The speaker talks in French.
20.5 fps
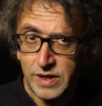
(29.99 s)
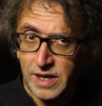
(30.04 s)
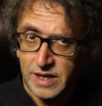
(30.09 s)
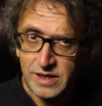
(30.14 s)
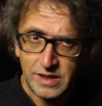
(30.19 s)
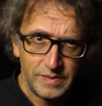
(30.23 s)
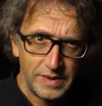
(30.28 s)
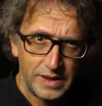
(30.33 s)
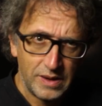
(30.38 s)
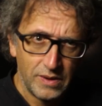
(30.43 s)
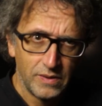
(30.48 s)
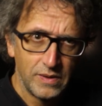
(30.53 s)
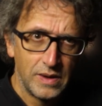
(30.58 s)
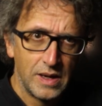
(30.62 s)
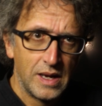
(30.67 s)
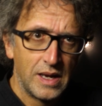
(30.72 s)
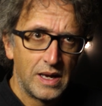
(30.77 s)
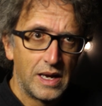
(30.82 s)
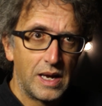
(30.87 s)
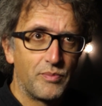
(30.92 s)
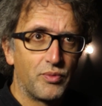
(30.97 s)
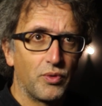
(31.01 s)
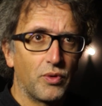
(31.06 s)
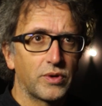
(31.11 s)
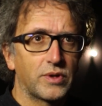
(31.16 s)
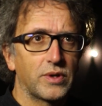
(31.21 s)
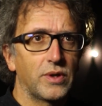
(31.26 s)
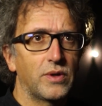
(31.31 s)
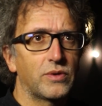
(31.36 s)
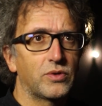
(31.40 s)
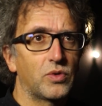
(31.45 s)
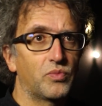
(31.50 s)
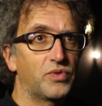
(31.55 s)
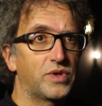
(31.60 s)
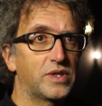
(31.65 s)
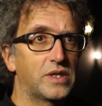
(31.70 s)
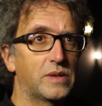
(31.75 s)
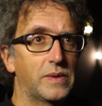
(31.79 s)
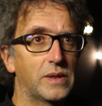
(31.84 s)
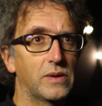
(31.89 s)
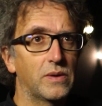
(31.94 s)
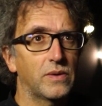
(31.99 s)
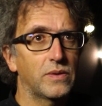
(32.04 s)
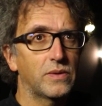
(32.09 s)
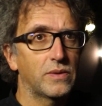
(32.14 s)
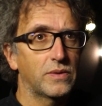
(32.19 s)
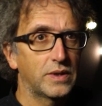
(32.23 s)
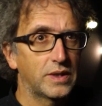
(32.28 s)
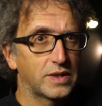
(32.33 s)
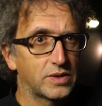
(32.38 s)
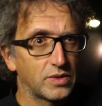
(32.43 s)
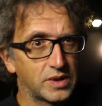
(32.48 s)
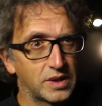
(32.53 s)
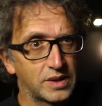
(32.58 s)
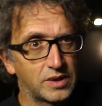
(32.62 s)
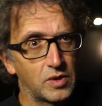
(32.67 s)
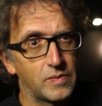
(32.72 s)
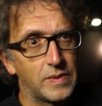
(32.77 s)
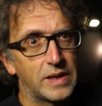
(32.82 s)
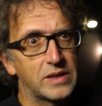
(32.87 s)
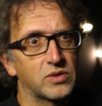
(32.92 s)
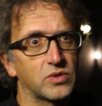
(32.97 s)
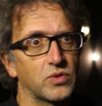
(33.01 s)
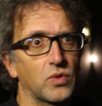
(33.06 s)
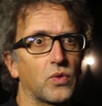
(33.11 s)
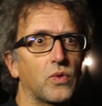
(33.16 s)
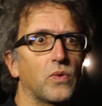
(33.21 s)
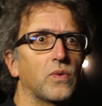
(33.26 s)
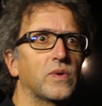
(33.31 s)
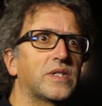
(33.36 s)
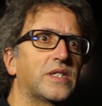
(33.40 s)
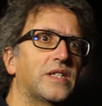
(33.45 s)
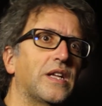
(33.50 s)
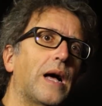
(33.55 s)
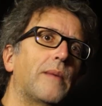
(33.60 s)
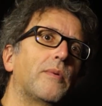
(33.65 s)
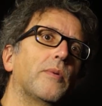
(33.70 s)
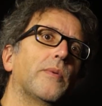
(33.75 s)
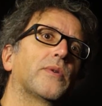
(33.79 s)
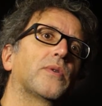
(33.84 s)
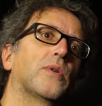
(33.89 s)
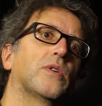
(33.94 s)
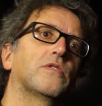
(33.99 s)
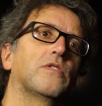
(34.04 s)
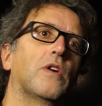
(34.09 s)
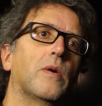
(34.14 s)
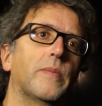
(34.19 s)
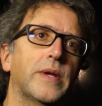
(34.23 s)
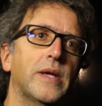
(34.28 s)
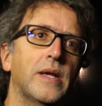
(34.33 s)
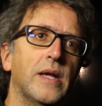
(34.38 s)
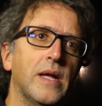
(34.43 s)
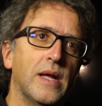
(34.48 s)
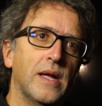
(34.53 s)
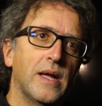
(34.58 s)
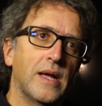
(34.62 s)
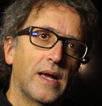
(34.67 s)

qu'il y a 10 000 ans, et pour autant, depuis 6000 ans, les sociétés humaines se sont considérablement transformées,